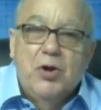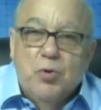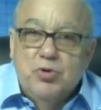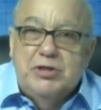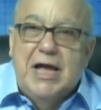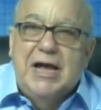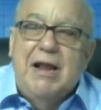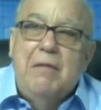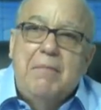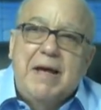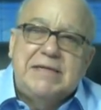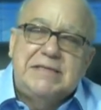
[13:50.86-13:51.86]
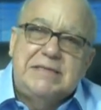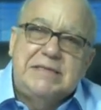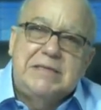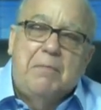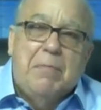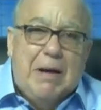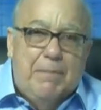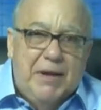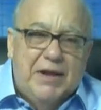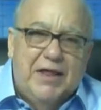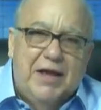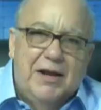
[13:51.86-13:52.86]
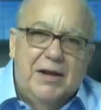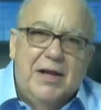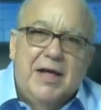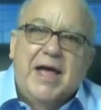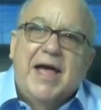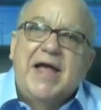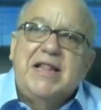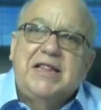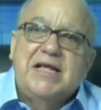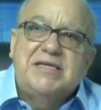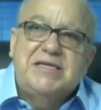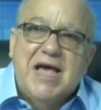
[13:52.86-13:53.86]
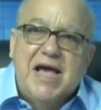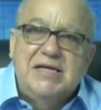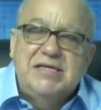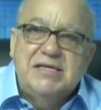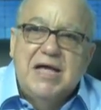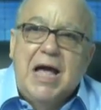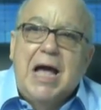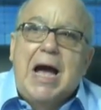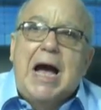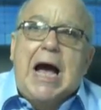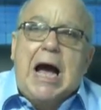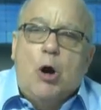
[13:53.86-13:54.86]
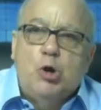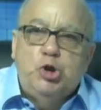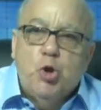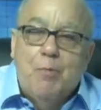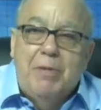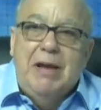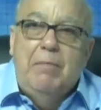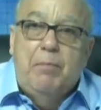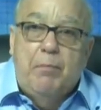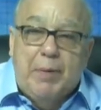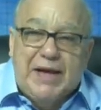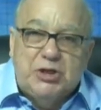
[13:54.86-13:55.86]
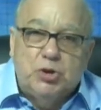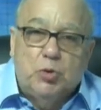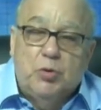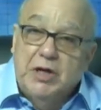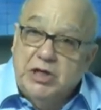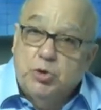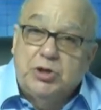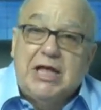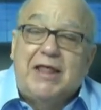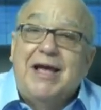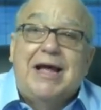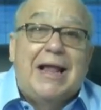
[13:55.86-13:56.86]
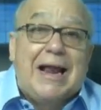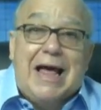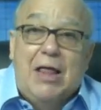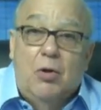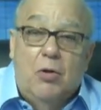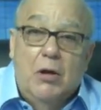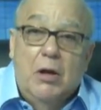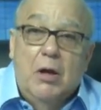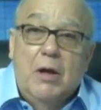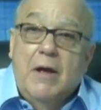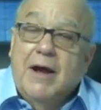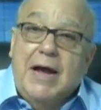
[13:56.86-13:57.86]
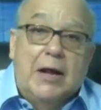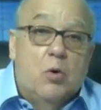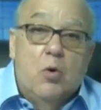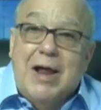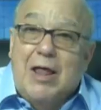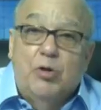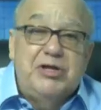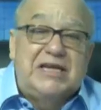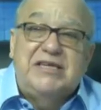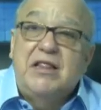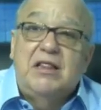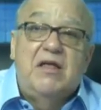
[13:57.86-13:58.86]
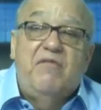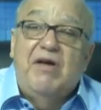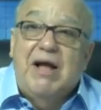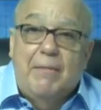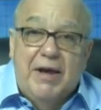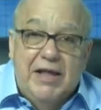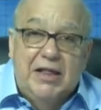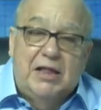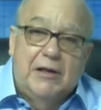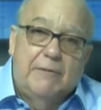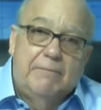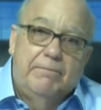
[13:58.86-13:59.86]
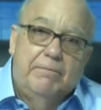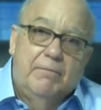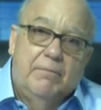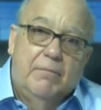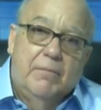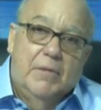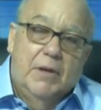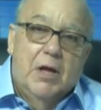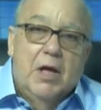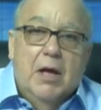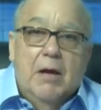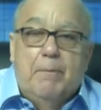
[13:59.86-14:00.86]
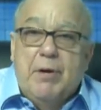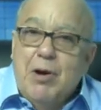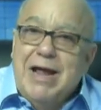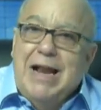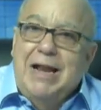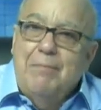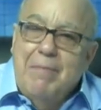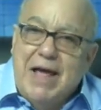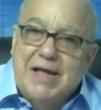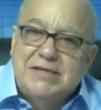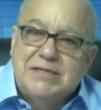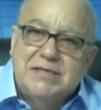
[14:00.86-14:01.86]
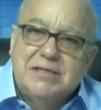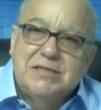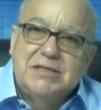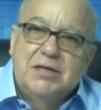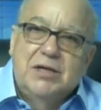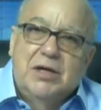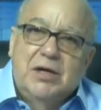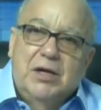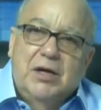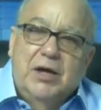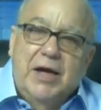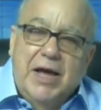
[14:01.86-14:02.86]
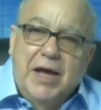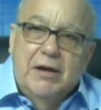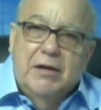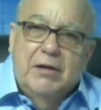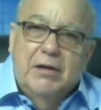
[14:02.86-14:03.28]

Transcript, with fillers: usted en el mes va a perder entre 6 a 8 mil pesos. Eso está declarado, calculado ya científicamente. Pero en el mes, ¿eh?